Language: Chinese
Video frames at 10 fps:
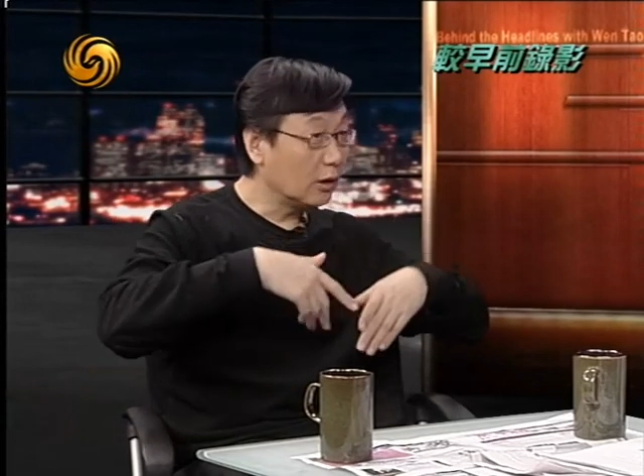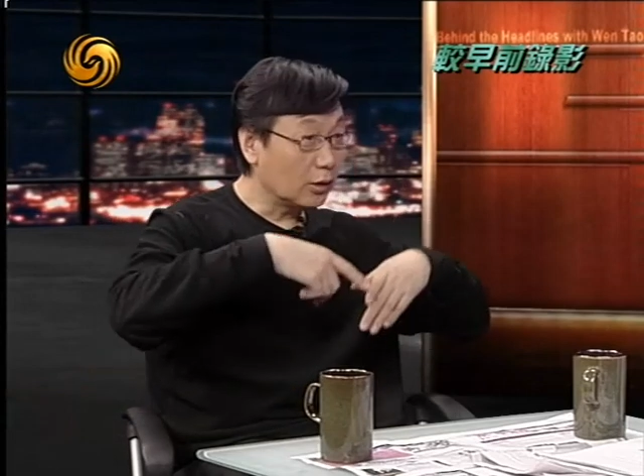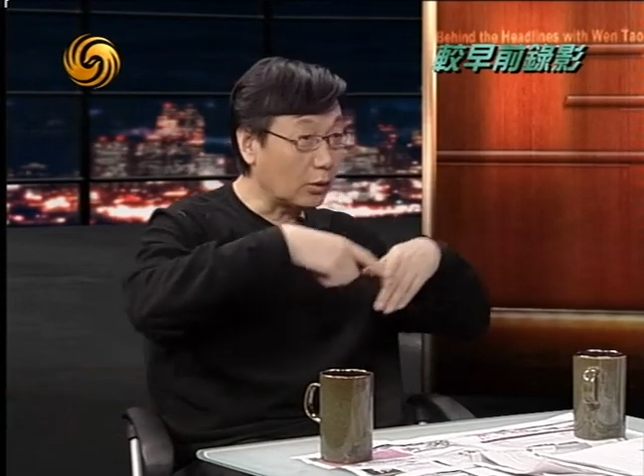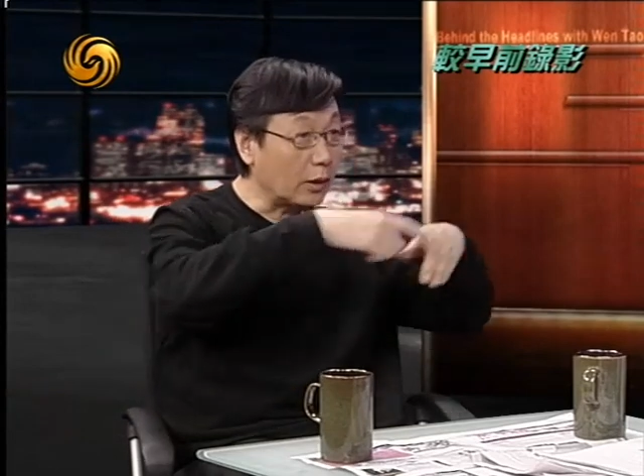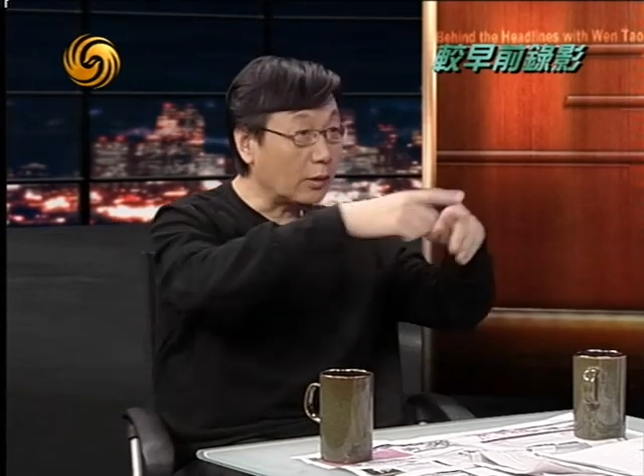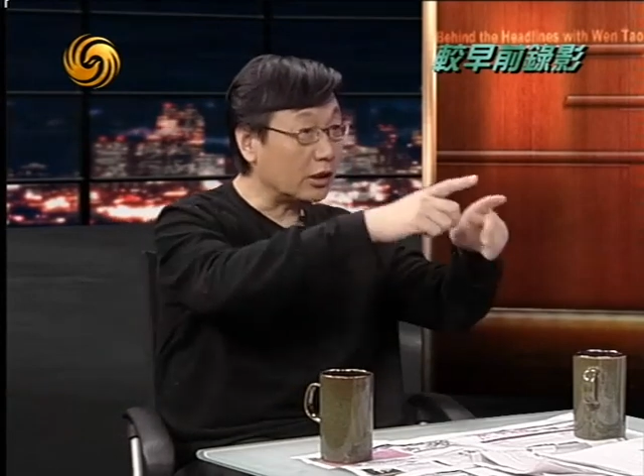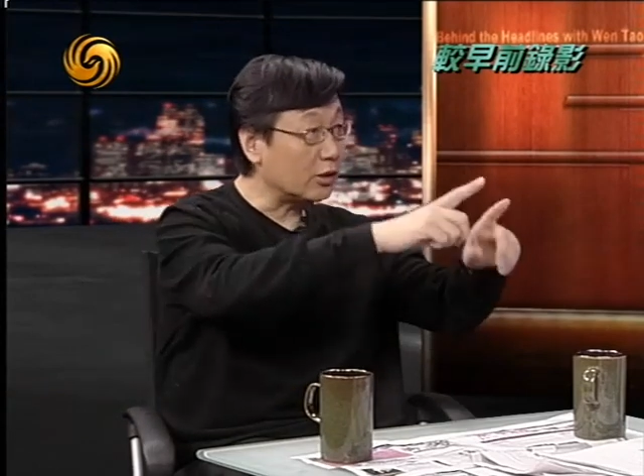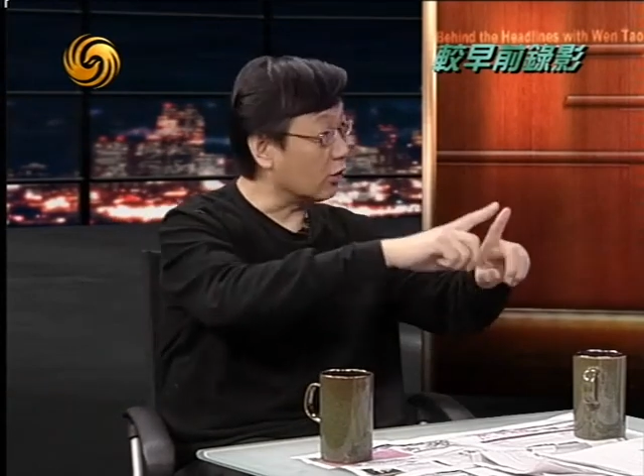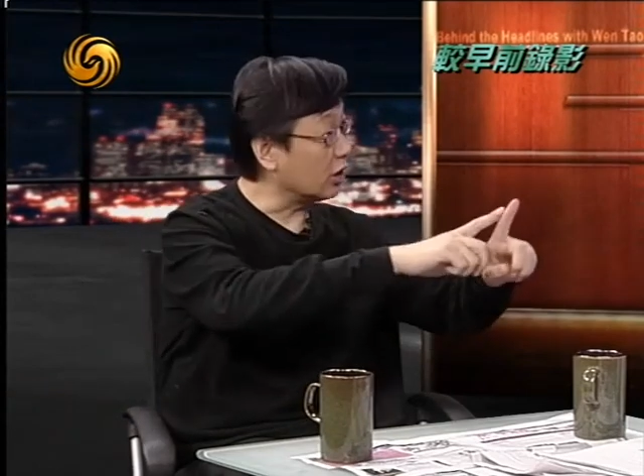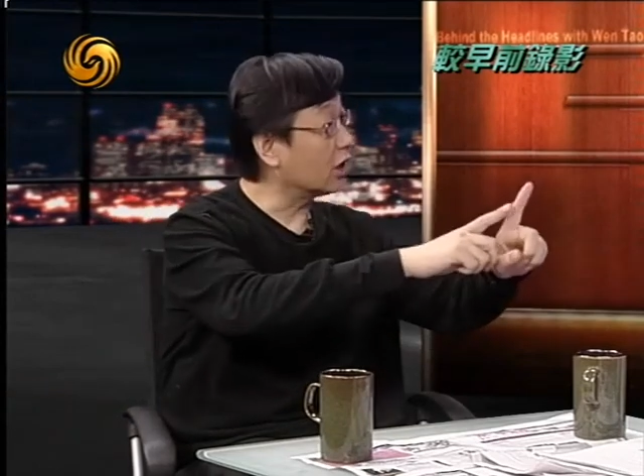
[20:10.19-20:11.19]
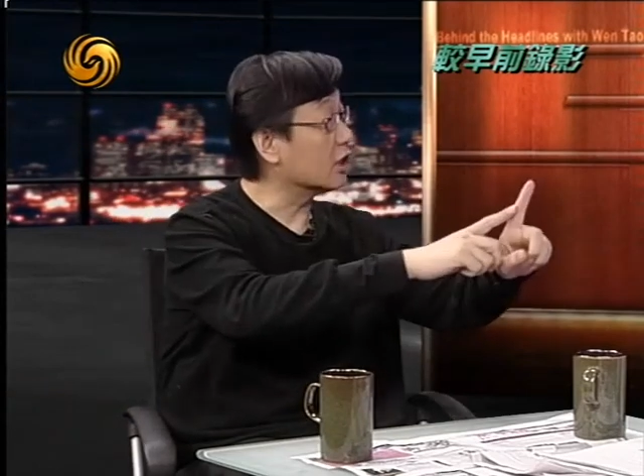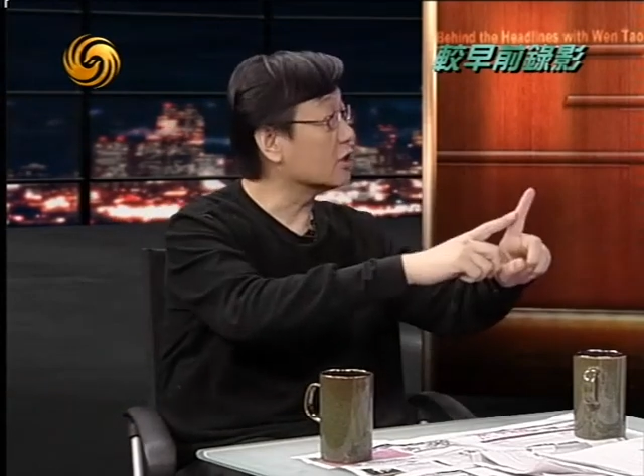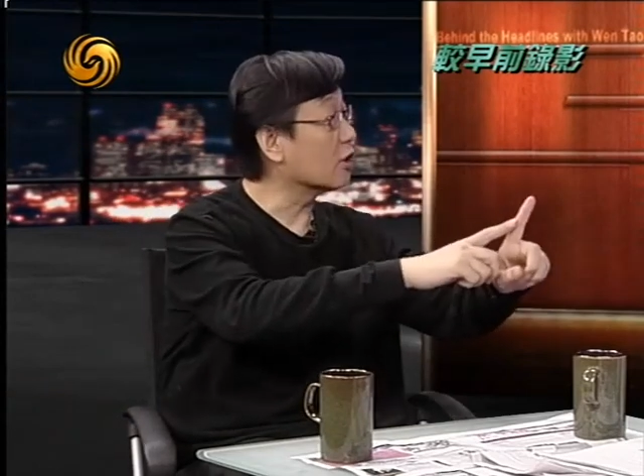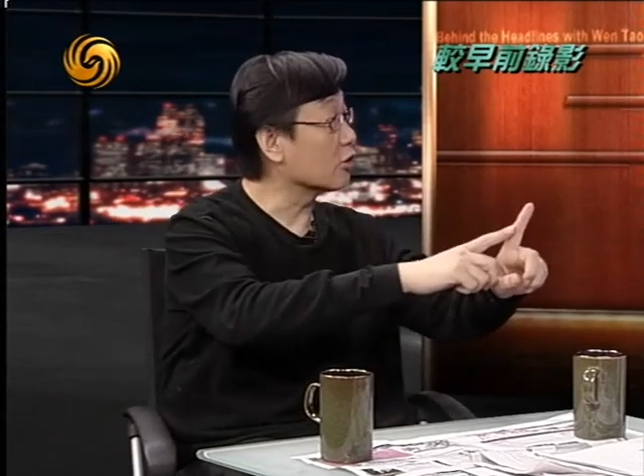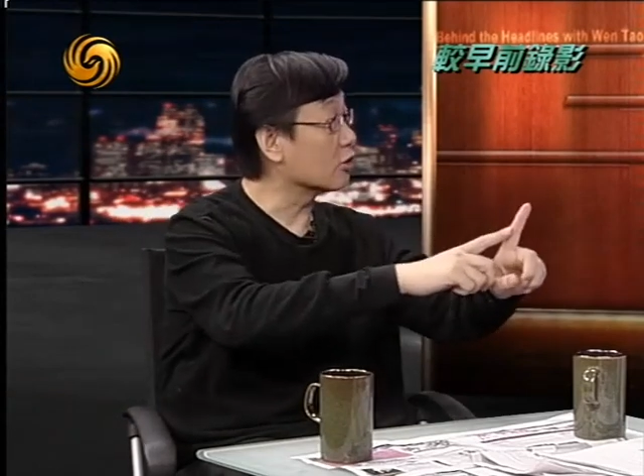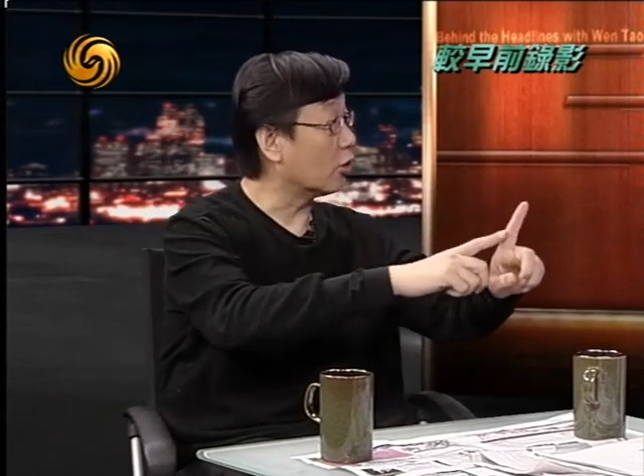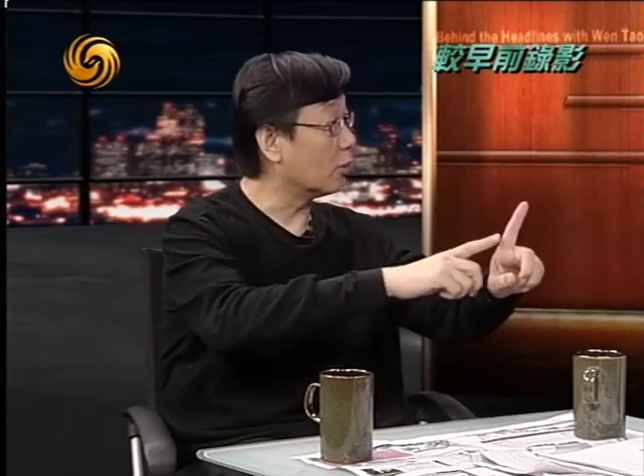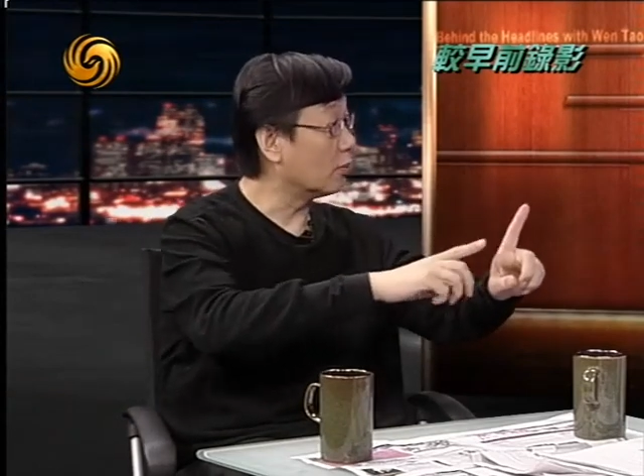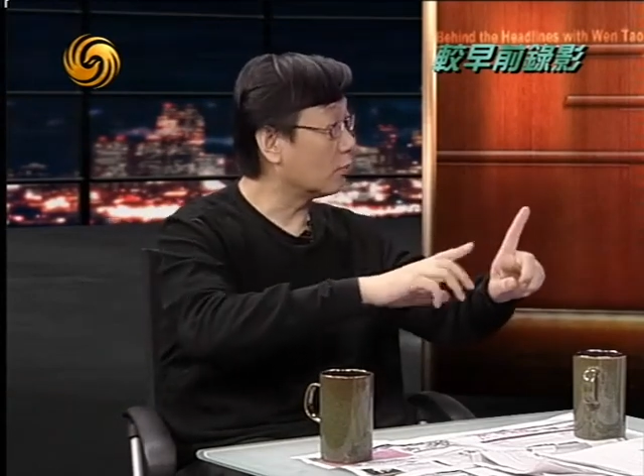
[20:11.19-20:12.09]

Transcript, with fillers: 远远的有一个人招手，